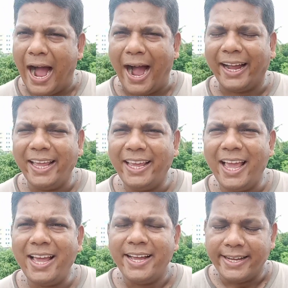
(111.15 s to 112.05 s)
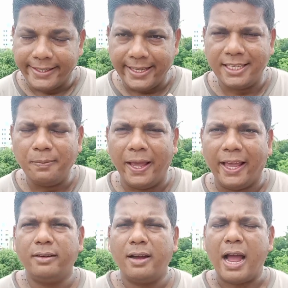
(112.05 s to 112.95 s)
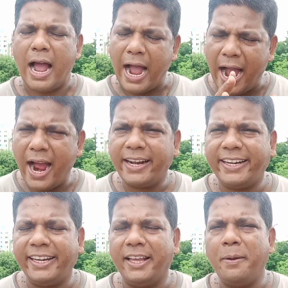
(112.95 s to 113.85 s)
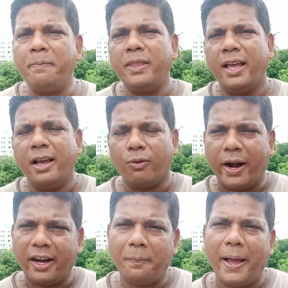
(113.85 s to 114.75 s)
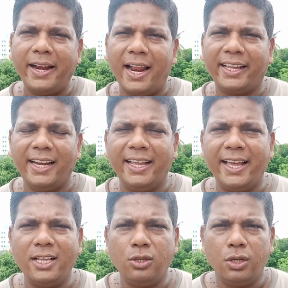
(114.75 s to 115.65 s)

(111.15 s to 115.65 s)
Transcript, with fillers: आ गई है जिसमें आठ टीम क्वार्टर फाइनल के लिए